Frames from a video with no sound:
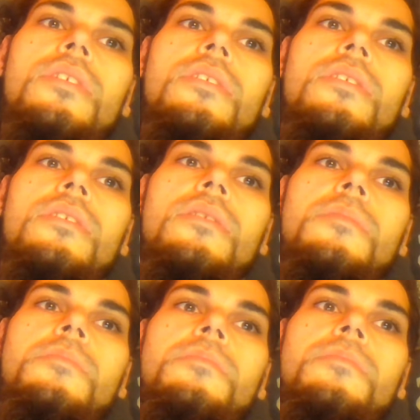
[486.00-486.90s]
ja
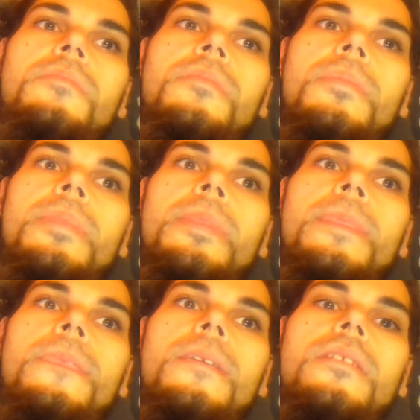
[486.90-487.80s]
überhaupt nicht anstrengend
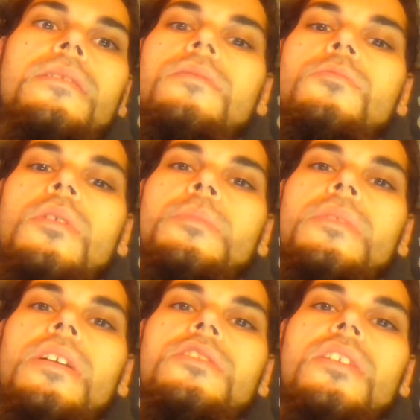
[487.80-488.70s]
ist, sogar halt
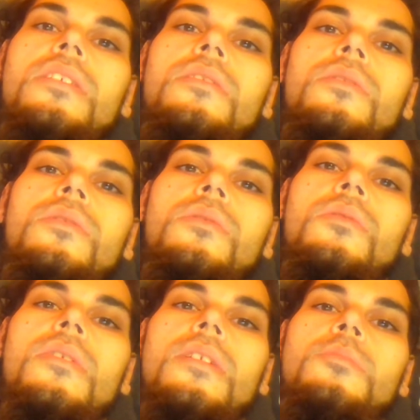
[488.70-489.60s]
befreiend und
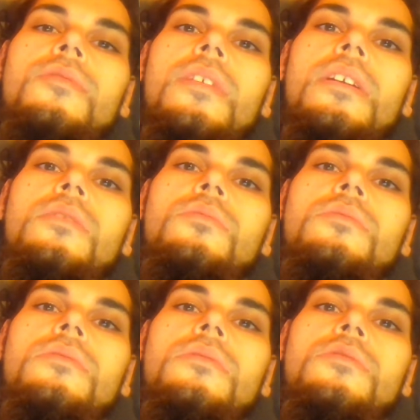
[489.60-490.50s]
Spaß macht und
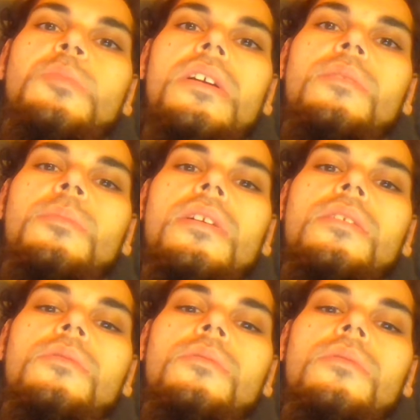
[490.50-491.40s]
halt lecker auch und
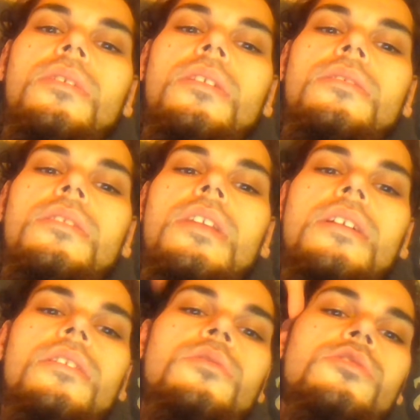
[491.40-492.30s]
stimulierend und
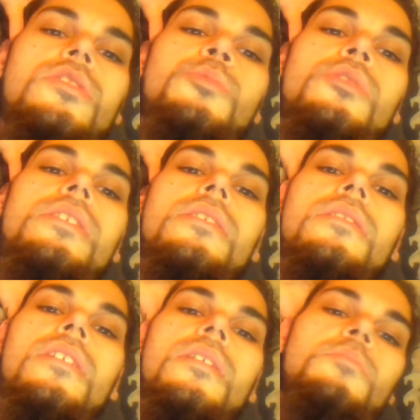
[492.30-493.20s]
mehr Stimulation
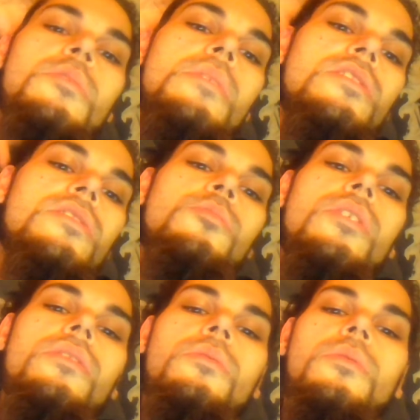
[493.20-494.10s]
dadurch be
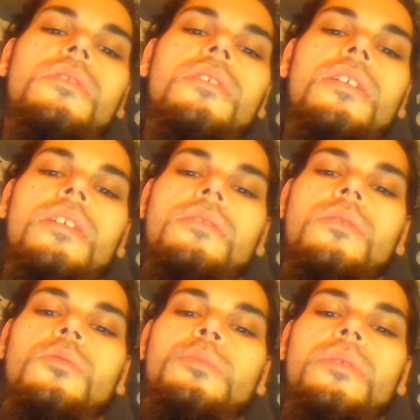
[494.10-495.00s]
äh, bekommt
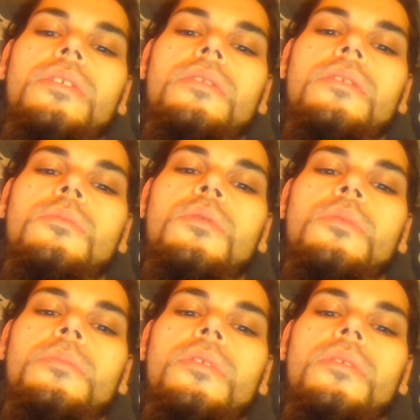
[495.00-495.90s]
ähm, und
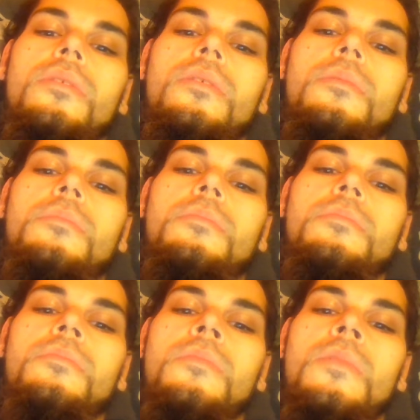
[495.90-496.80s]
die Entgiftung auch nicht
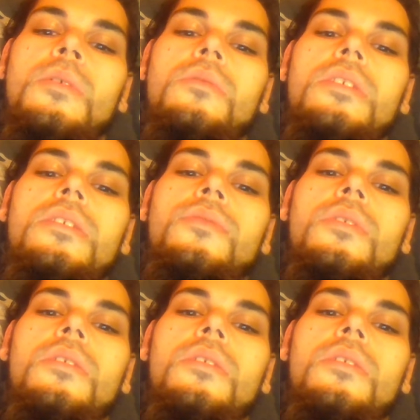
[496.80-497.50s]
ganz so hart ist.